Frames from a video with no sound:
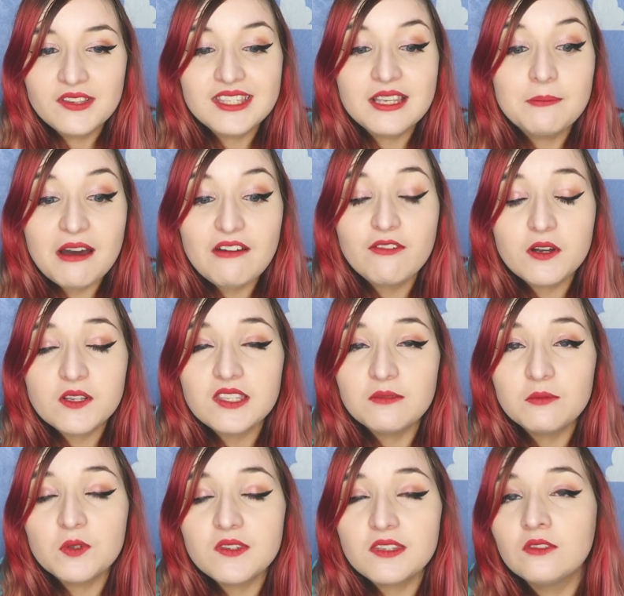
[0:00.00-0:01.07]
c'est pas
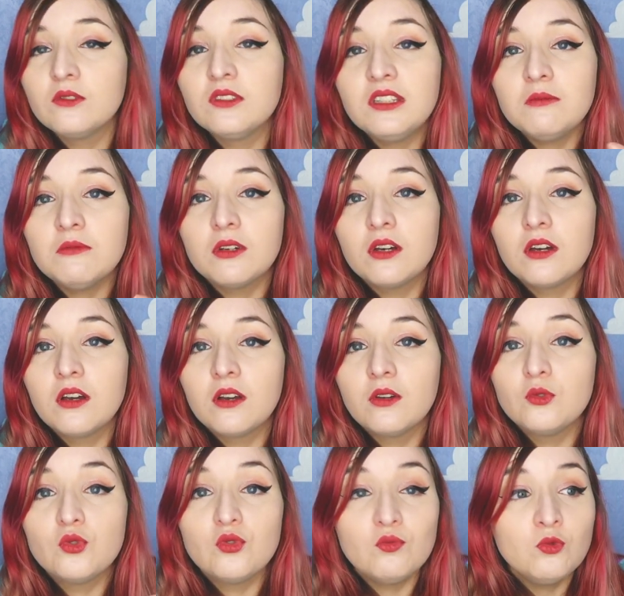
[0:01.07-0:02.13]
forcément synonyme
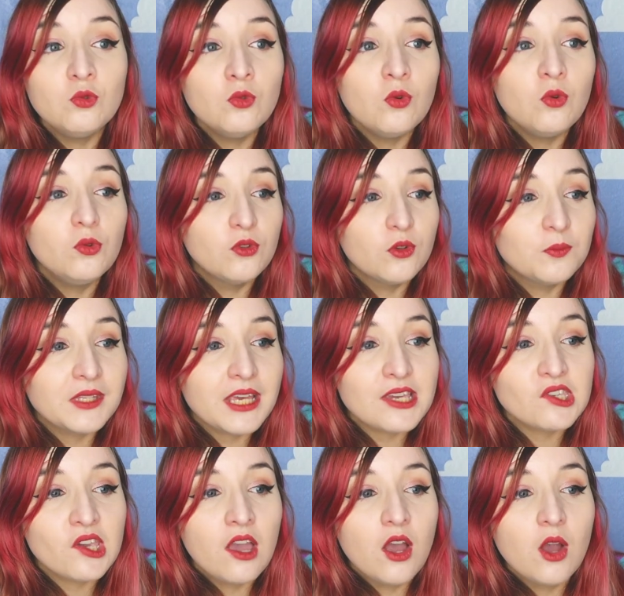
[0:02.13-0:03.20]
d'humour ou de
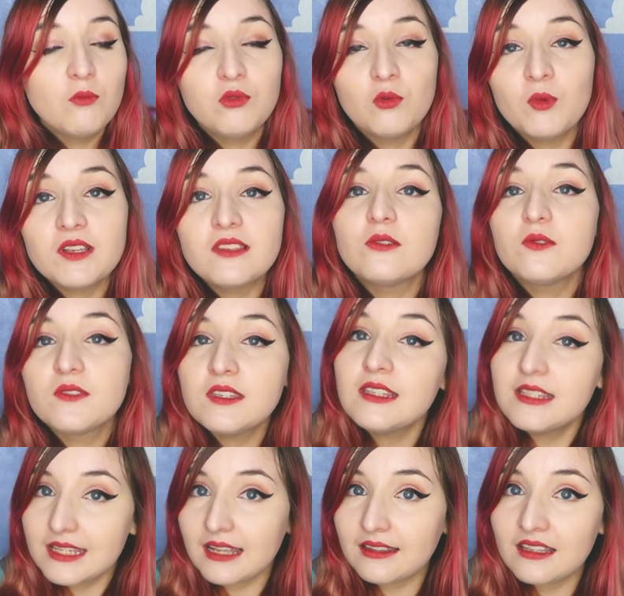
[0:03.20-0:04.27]
piège pour moi c'est aussi
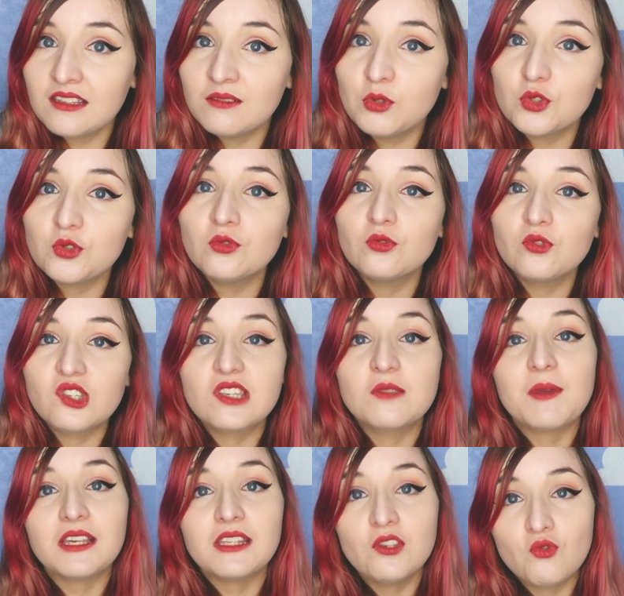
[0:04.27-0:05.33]
une certaine émotion donc
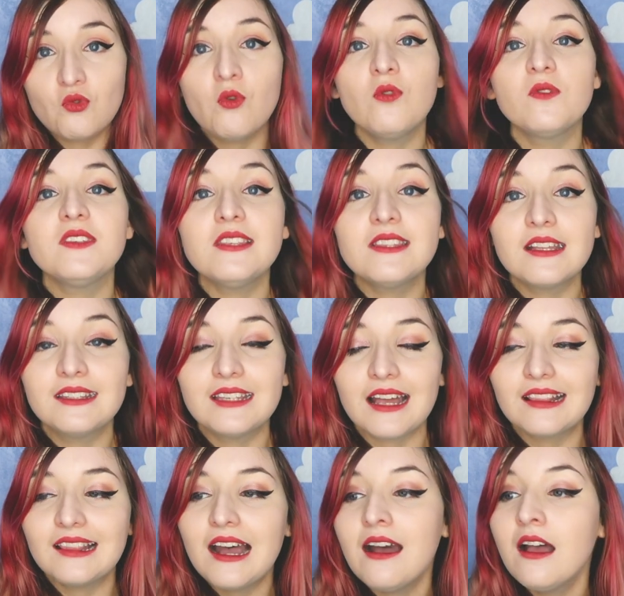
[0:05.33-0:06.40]
j'espère qu'ils joueront aussi cette
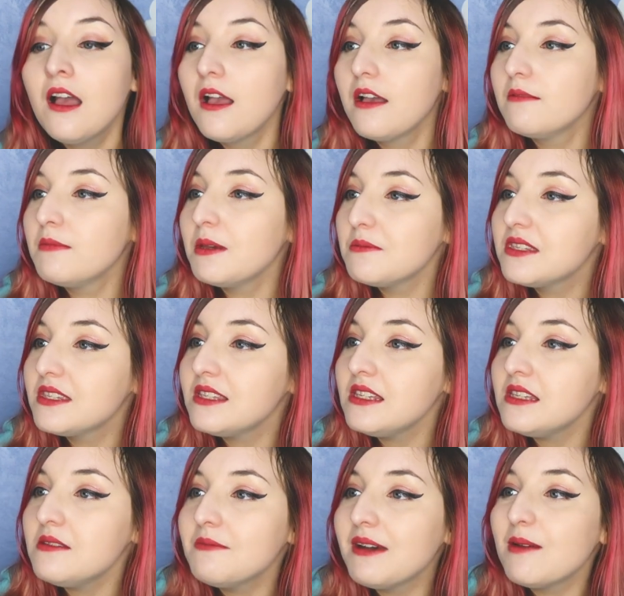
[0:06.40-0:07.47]
carte là même
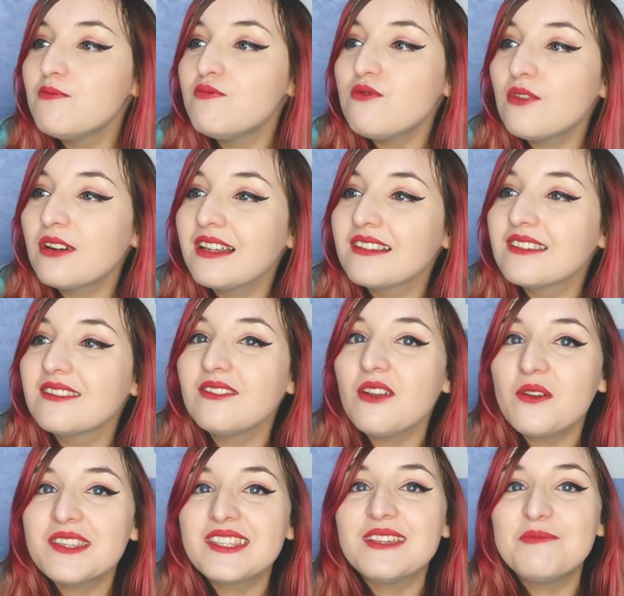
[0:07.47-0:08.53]
si bah pour
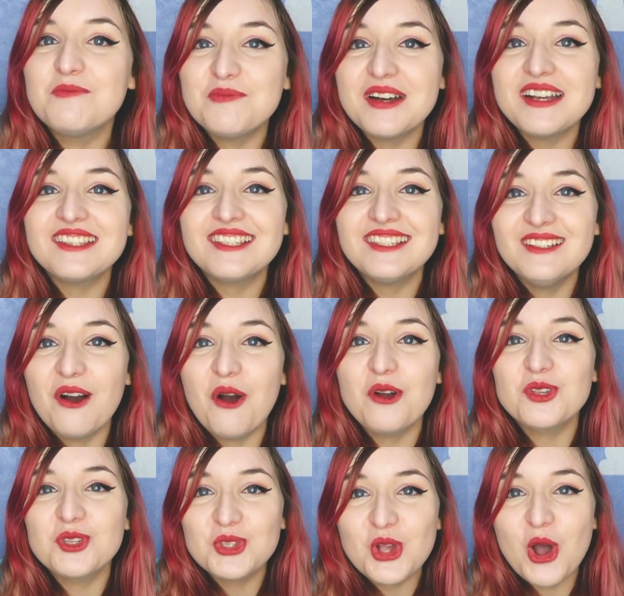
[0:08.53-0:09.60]
l'instant c'est pas ce qui en
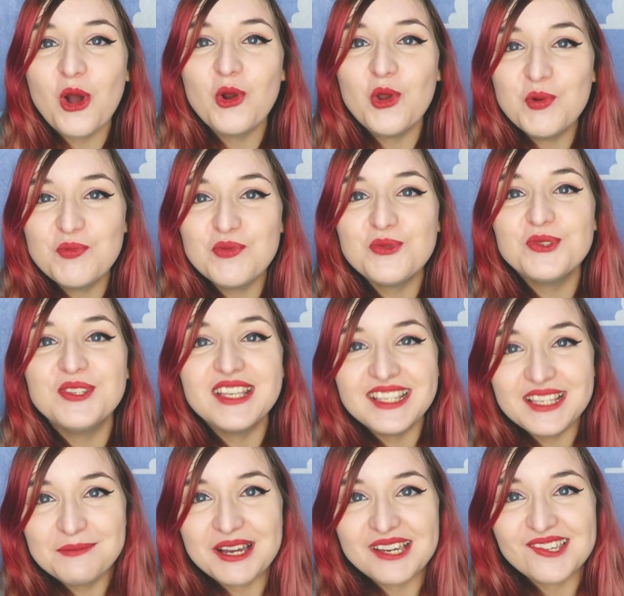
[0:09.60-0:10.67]
ressort le plus
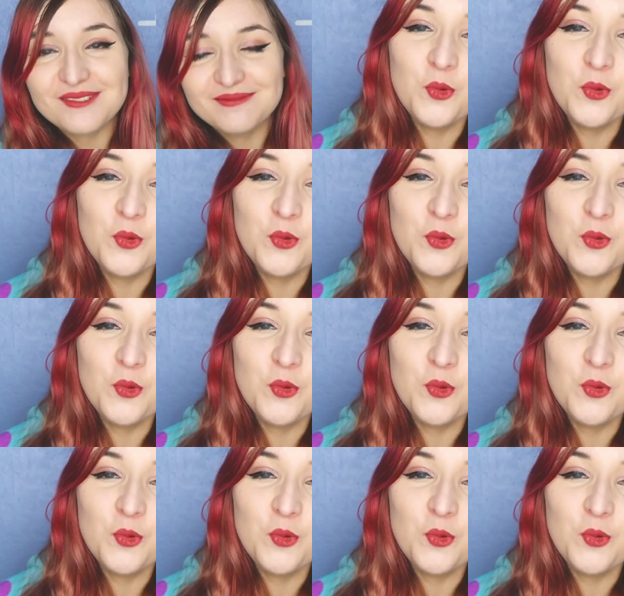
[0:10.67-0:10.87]
des images.